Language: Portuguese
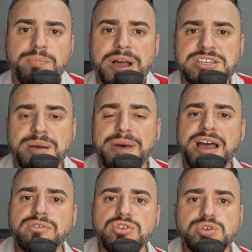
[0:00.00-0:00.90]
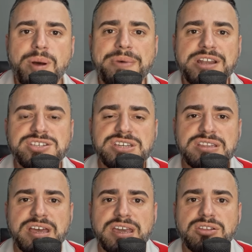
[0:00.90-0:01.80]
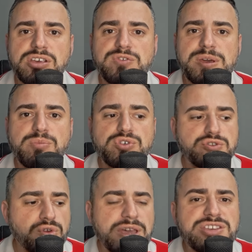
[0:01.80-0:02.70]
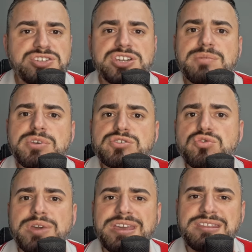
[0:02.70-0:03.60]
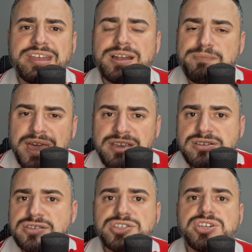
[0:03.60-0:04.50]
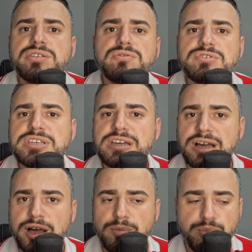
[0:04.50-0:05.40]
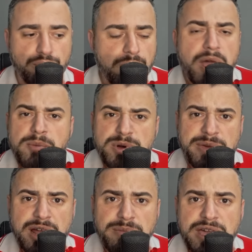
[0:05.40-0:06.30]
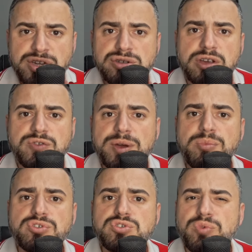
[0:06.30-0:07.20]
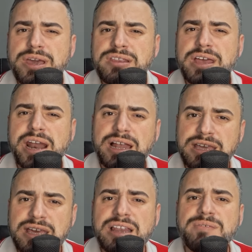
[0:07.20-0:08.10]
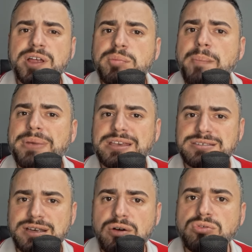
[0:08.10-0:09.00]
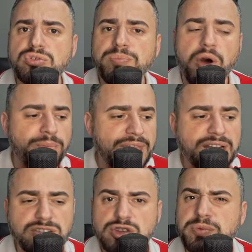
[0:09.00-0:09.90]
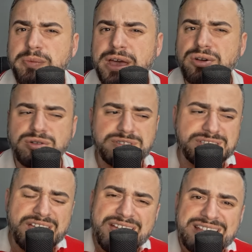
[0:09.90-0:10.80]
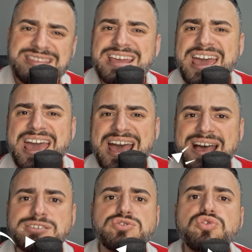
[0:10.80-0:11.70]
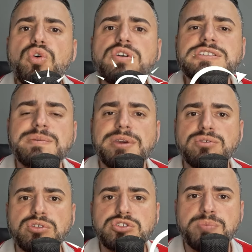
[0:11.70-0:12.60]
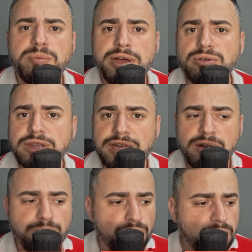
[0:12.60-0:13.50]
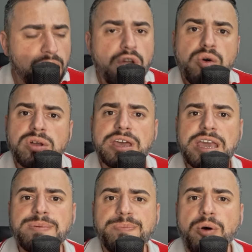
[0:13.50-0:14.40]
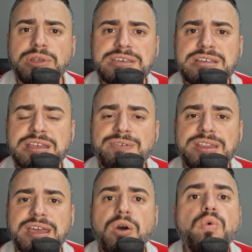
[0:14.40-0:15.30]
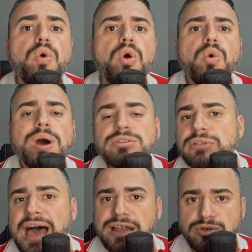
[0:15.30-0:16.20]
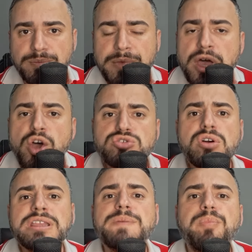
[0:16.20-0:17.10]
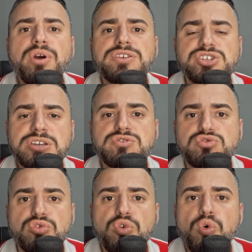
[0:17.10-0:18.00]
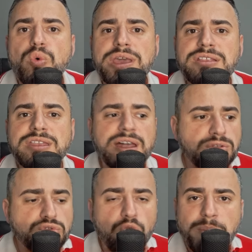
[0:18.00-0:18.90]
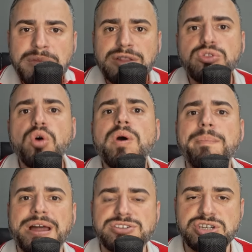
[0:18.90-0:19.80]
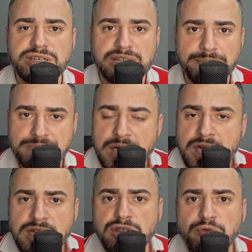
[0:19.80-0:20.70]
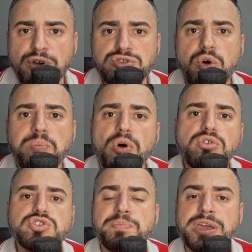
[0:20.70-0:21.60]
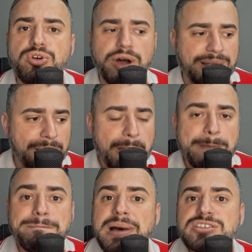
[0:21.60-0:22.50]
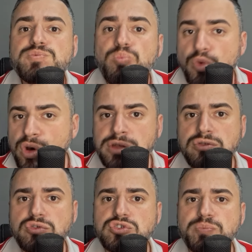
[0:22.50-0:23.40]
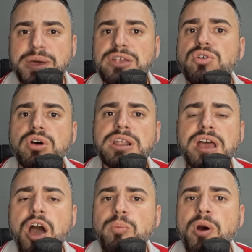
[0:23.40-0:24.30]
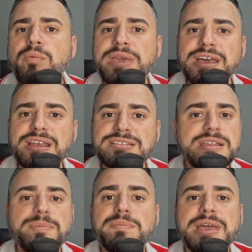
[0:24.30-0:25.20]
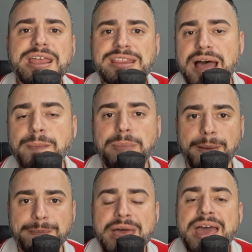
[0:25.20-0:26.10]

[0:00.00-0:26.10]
empate amargo de uma partida que nós vimos dois times do Inter bem distintos em campo. Primeiramente, nós vimos um Inter ali levando uma pressão do Palmeiras nos primeiros 10, 12 minutos do primeiro tempo, quando a equipe paulista teve até um gol anulado. Só que depois disso, o Inter dominou a partida. E não foi só um pouco superior, mas muito superior ao Palmeiras na primeira etapa.